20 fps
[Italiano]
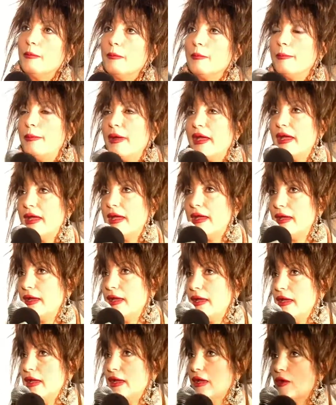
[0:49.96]
Beh,
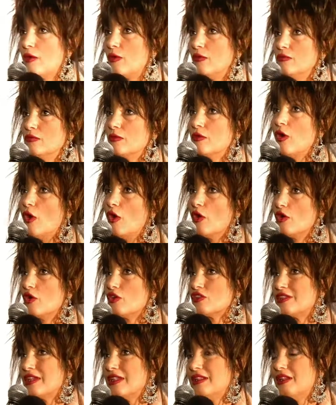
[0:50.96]
eh ho, ho
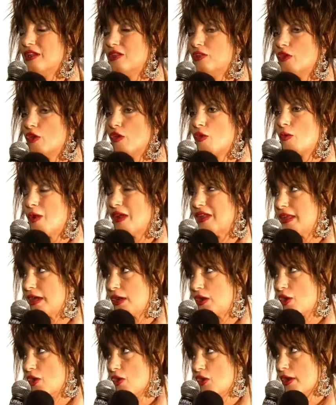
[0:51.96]
sentito qualche
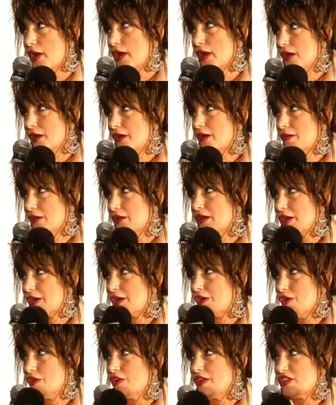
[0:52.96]
clone, qualche
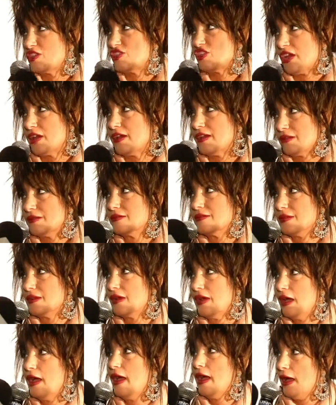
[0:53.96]
clone c'è.
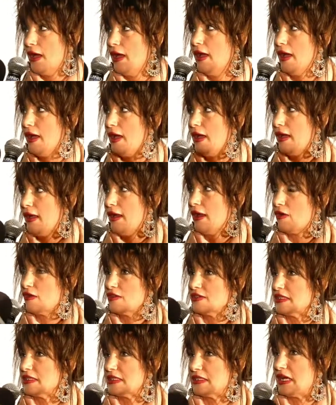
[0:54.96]
E, e, la
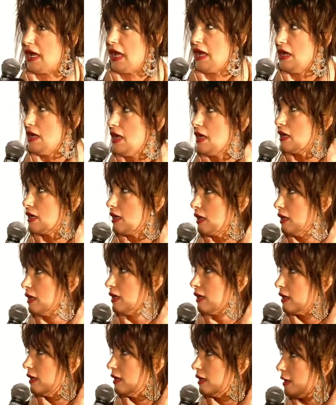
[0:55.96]
cosa strana è che,
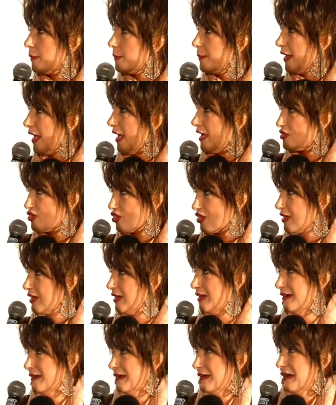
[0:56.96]
che, che piace,
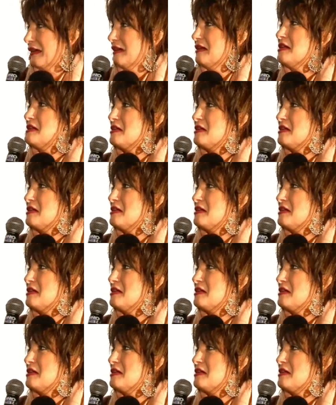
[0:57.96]
che,